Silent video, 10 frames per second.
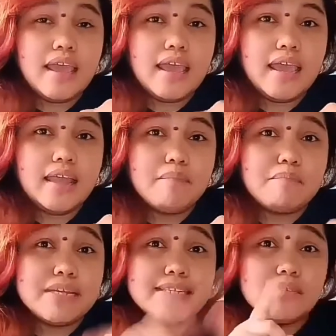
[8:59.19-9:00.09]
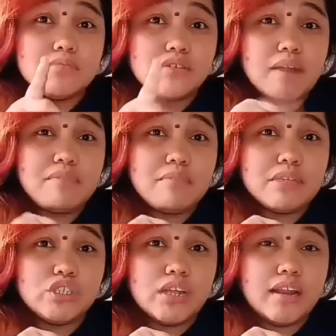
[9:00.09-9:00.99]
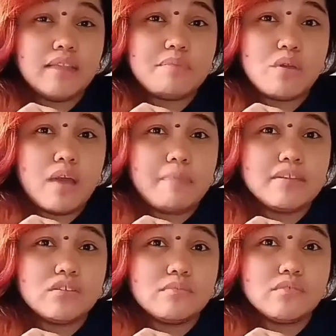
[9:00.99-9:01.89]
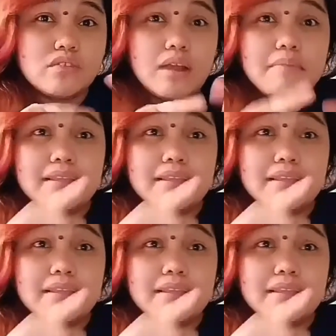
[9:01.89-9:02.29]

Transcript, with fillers: And please subscribe to my channel if you haven't subscribed.